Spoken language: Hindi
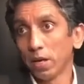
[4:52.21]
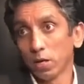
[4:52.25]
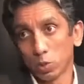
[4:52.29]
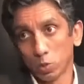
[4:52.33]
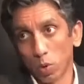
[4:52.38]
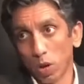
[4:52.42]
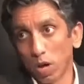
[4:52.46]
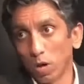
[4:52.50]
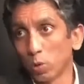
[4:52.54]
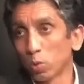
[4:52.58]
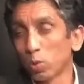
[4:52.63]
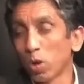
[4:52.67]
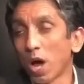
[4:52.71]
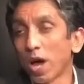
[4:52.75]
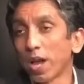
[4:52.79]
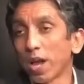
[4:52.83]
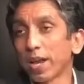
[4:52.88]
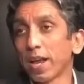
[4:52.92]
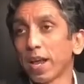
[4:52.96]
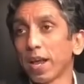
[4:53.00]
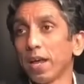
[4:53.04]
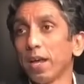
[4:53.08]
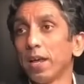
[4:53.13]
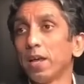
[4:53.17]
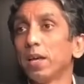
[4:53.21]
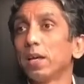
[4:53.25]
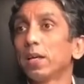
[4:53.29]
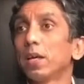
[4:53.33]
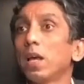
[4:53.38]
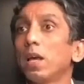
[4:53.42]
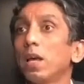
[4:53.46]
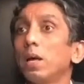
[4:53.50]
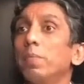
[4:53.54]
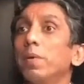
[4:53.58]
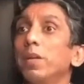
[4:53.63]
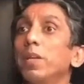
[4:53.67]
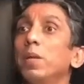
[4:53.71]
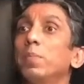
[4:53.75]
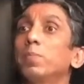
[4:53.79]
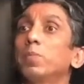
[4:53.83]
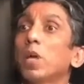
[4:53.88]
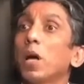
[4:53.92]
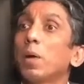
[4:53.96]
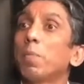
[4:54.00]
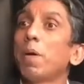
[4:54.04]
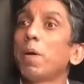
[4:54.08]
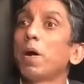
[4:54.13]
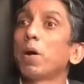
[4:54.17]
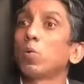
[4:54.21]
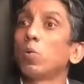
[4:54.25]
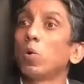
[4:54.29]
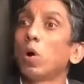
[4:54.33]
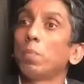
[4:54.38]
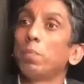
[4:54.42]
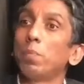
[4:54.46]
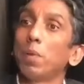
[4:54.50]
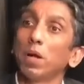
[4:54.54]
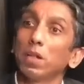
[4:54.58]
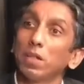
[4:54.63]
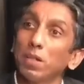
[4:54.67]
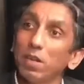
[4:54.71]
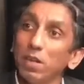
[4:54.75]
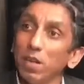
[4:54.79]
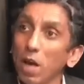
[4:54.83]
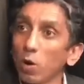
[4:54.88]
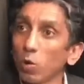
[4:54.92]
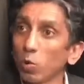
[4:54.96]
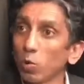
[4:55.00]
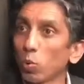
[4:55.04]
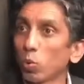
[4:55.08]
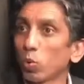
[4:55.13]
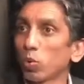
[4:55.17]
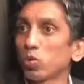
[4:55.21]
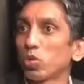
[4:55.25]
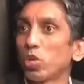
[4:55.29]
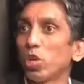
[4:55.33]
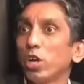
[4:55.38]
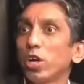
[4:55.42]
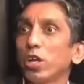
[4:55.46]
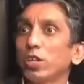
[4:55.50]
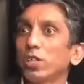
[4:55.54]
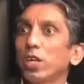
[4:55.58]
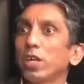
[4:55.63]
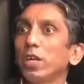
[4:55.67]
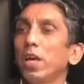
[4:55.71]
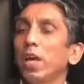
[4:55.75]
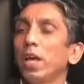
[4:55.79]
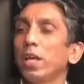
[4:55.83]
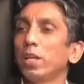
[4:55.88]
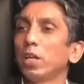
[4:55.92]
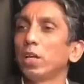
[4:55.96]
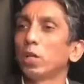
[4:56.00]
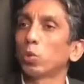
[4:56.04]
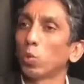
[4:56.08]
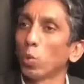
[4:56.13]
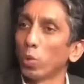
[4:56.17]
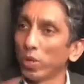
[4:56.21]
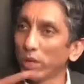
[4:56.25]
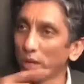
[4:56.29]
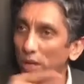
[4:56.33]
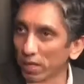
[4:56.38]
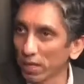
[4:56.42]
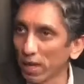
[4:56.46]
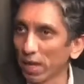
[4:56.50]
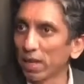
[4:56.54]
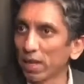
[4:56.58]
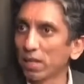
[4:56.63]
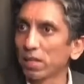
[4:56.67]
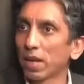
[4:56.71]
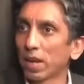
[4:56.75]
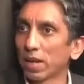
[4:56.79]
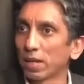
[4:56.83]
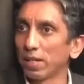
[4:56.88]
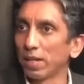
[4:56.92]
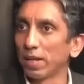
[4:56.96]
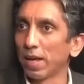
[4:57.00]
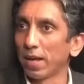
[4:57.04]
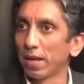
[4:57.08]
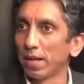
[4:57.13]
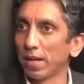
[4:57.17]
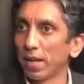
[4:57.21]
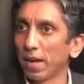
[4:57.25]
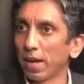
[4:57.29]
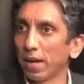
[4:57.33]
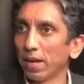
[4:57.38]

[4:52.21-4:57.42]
सवाल उठा रहे हैं कि मरीम साहबा को अब अदलिया को नोटिस लेना चाहिए ये तो इन्हें अदालत कर दी गई है